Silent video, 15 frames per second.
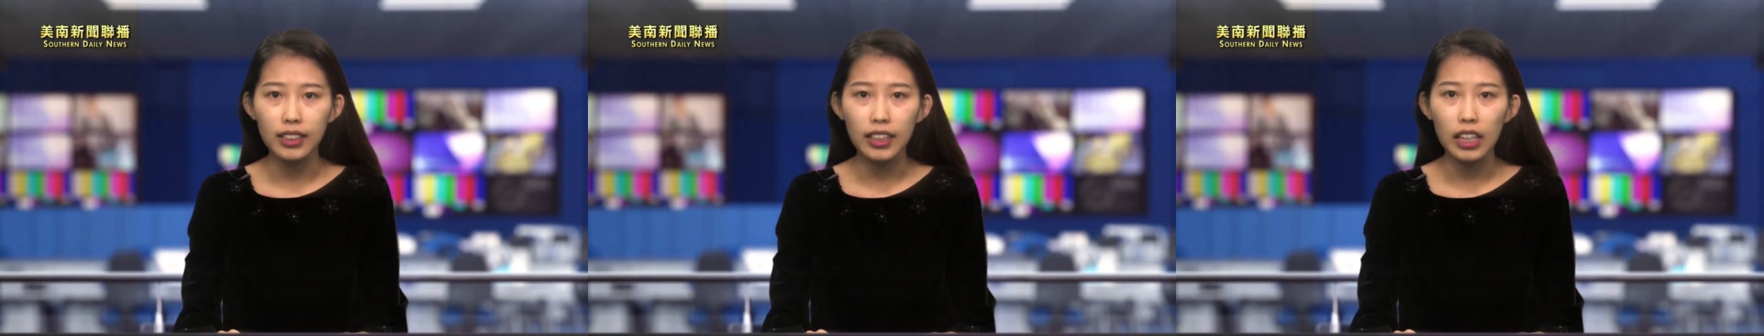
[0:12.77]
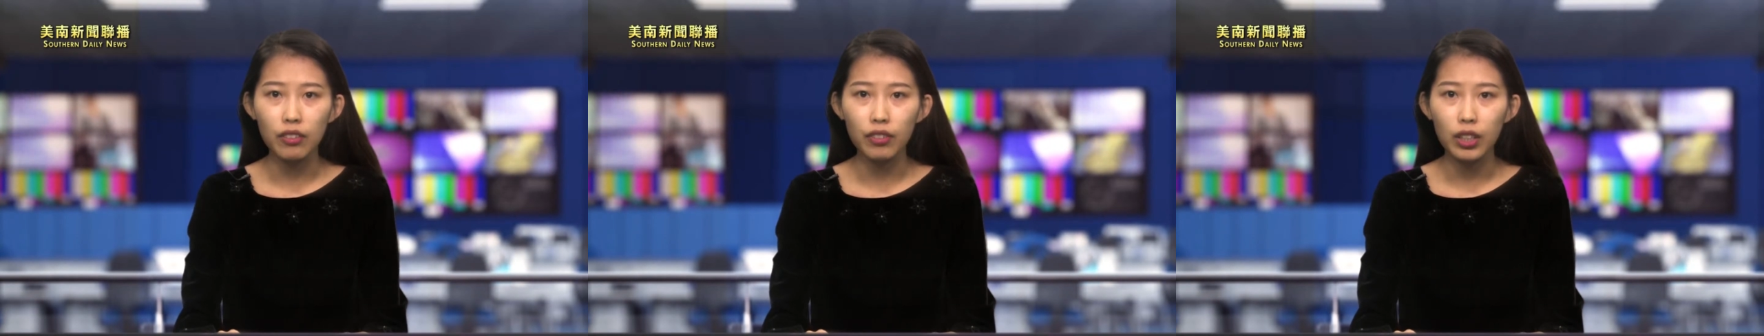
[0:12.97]

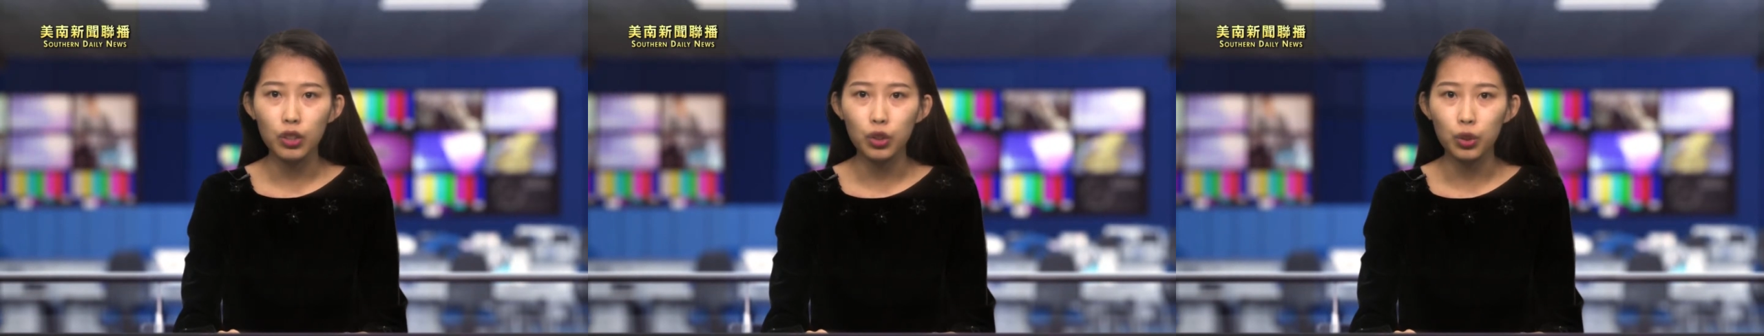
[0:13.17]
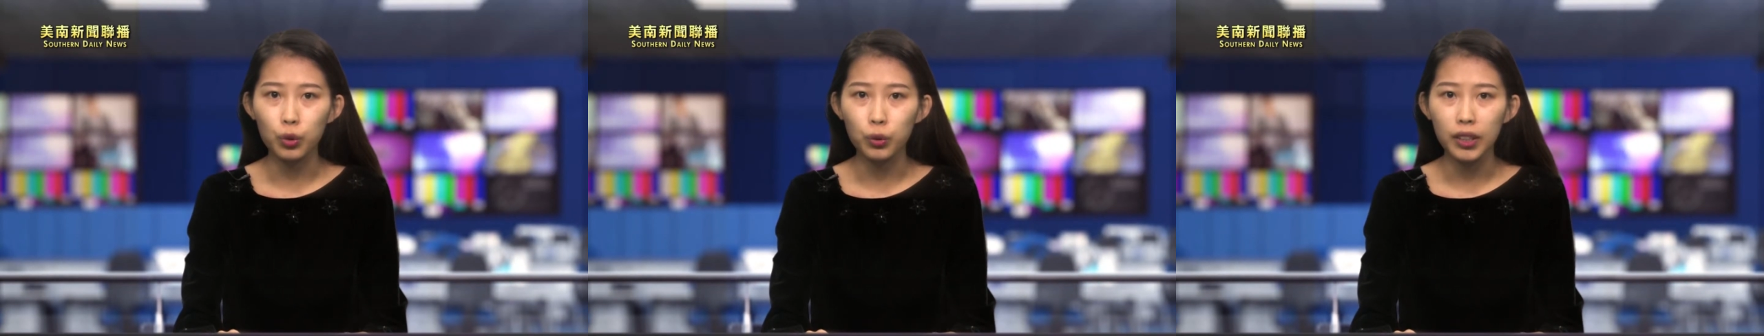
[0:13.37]
STV
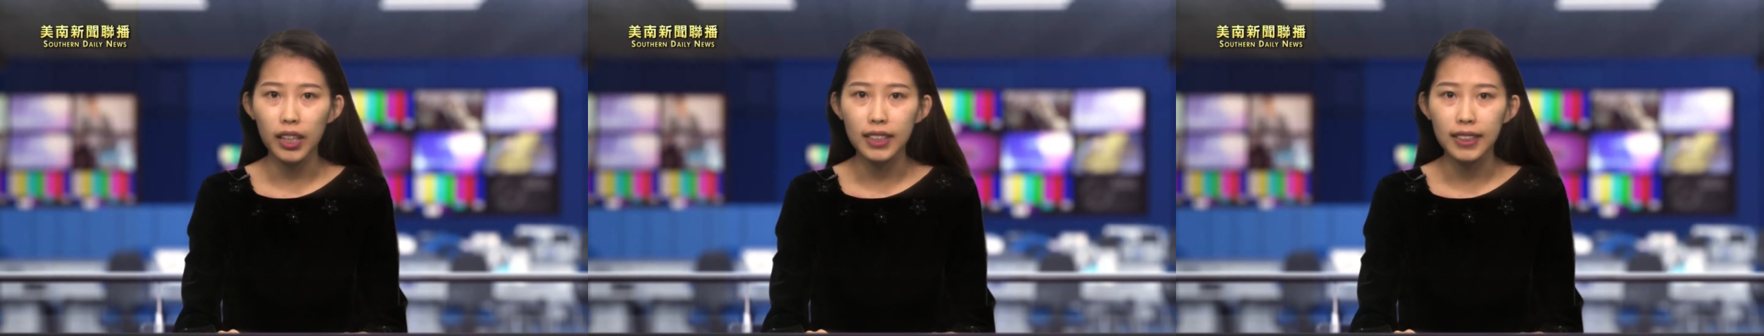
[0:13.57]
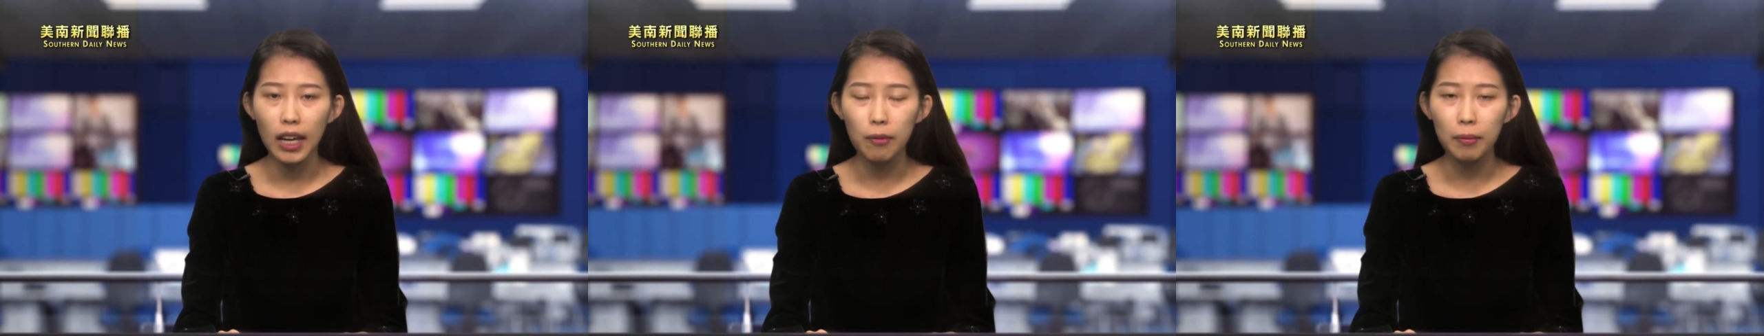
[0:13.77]
十五
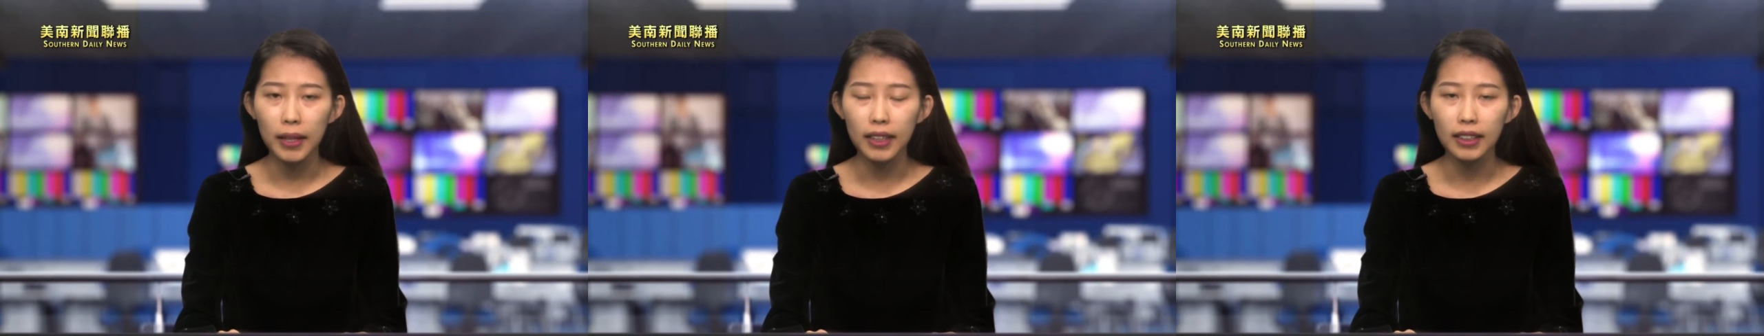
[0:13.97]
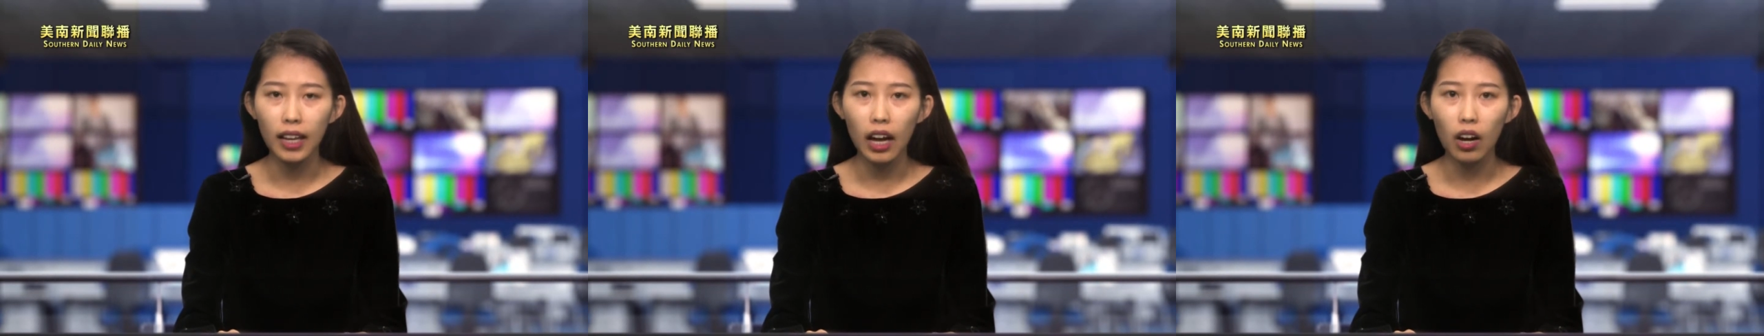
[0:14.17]
点三
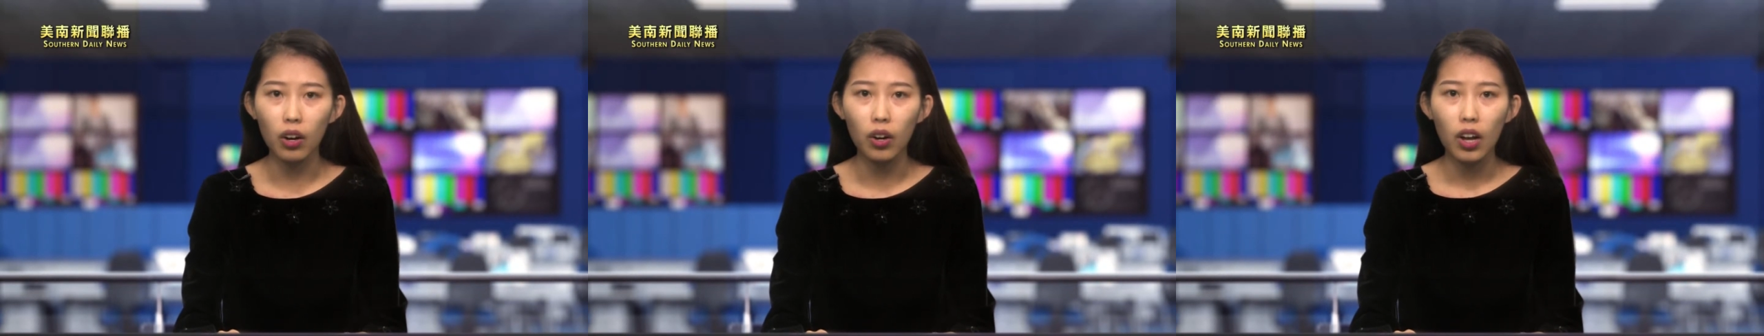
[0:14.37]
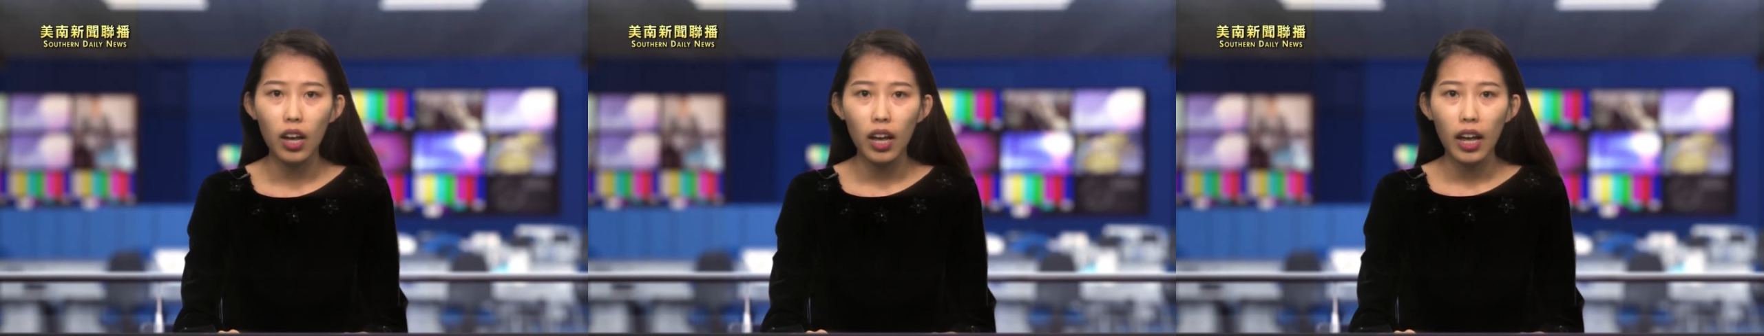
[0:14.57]
频道、